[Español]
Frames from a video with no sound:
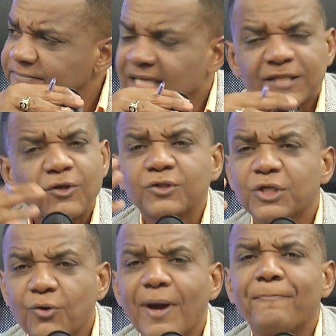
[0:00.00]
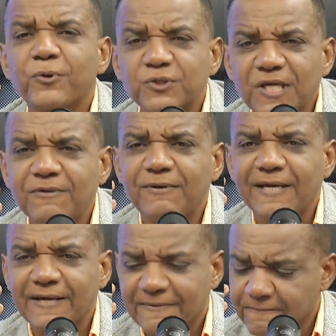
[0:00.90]
Entonces no es
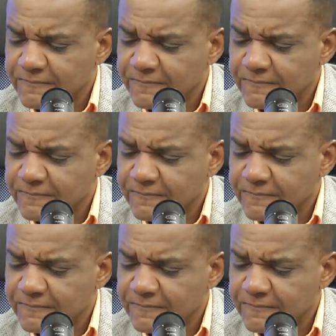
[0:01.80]
posible